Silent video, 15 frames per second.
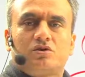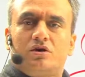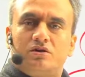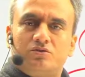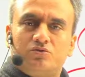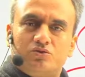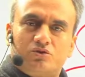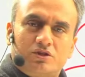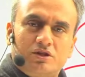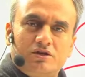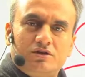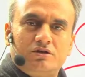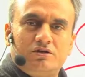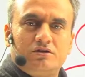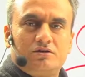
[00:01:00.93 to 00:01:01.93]
उतना
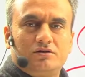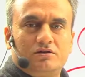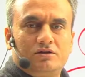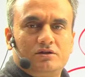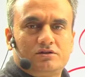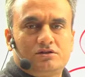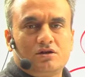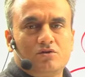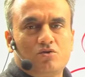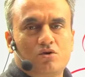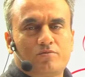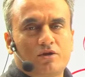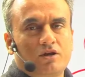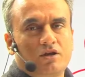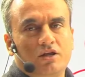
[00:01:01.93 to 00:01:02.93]
हिस्सा वो
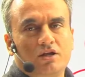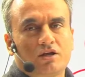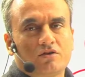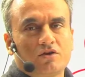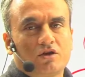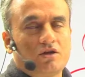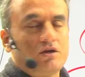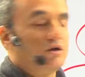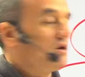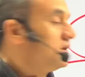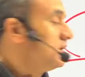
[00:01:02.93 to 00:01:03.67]
अपना लेके जाएगा